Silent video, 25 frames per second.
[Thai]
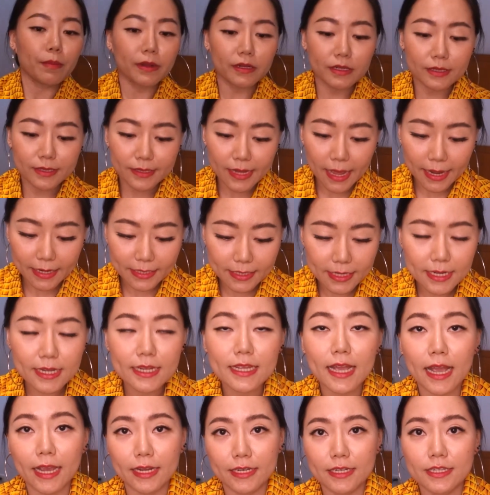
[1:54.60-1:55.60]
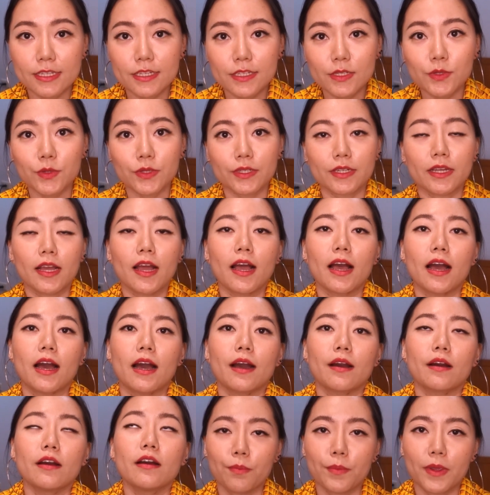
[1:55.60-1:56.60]
เป็นไซส์ที่ใหญ่ที่สุดค่ะ
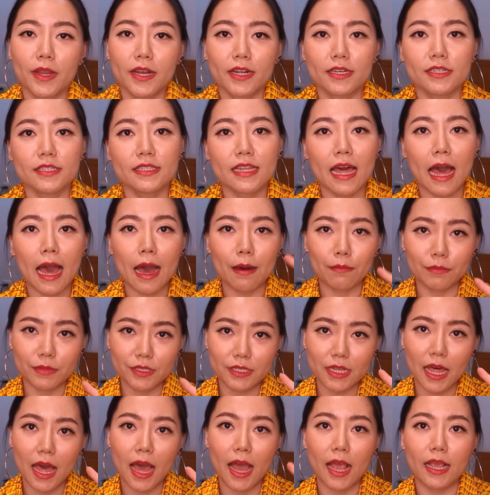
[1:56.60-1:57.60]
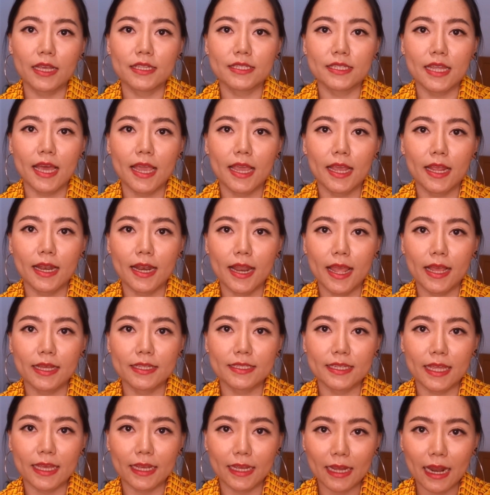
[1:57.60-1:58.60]
มีทั้ง3ไซส์ ไซส์เล็ก
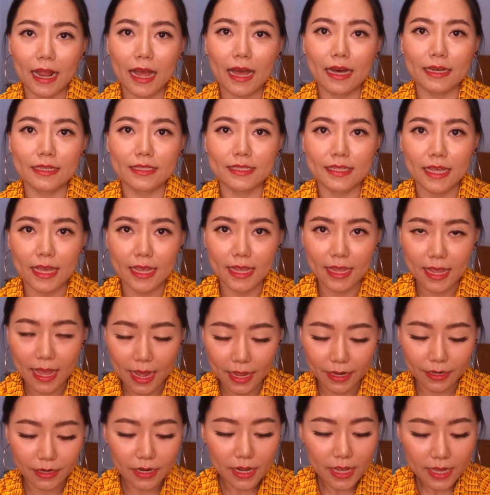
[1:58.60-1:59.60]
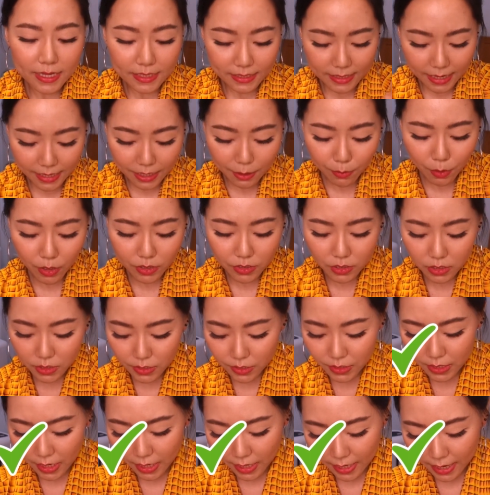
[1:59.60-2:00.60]
ไซส์กลาง ไซส์ใหญ่ ไซส์ที่พลอยซื้อ
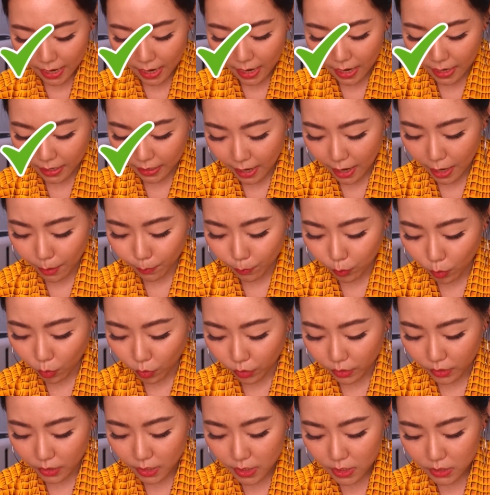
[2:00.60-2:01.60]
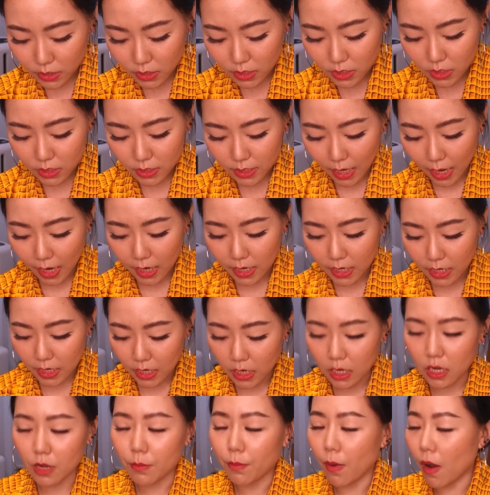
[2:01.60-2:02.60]
ไซส์ใหญ่ เหตุผลที่ซื้อไซส์
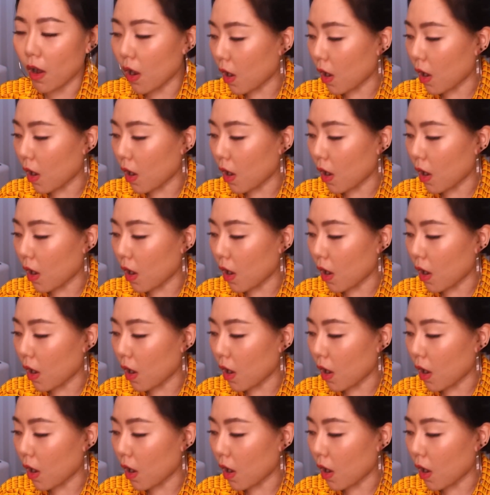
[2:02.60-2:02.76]
นี้ เพ